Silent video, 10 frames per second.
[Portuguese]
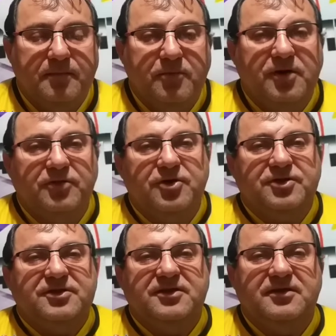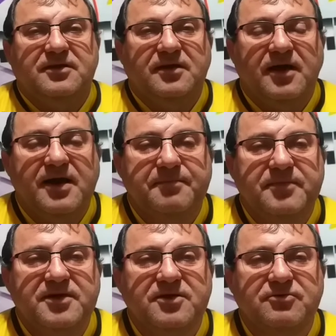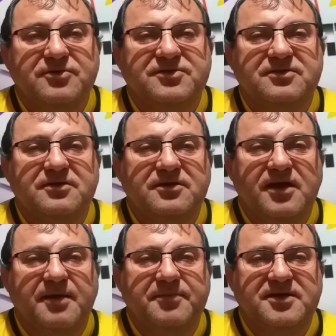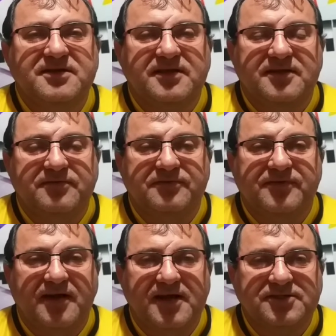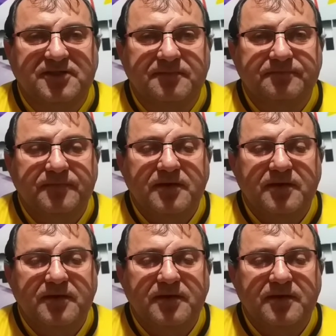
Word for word: Boa noite, amigos e amigas da TV Floresta.